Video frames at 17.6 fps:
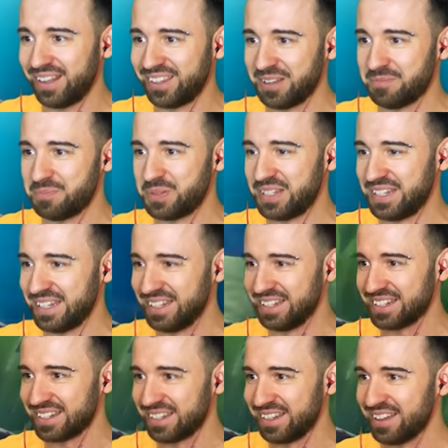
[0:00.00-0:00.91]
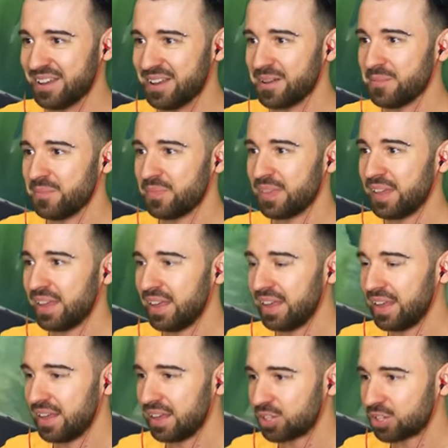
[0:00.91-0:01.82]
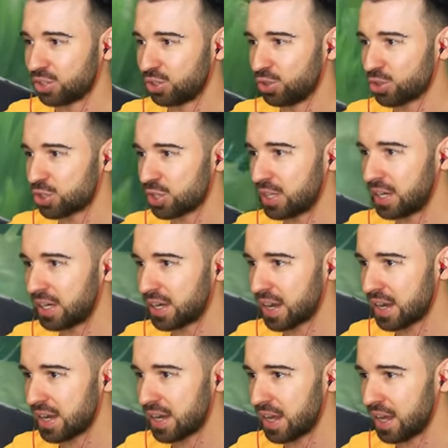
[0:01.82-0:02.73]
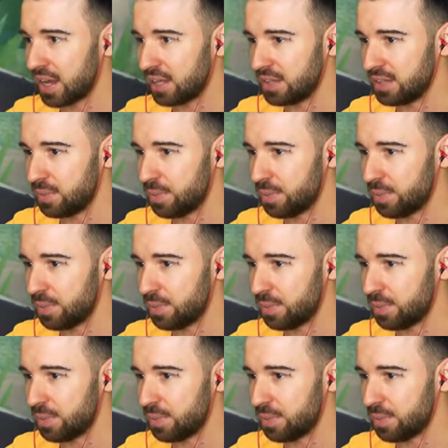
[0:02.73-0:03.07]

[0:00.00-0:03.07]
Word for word: этой птицы. Что же она охраняет,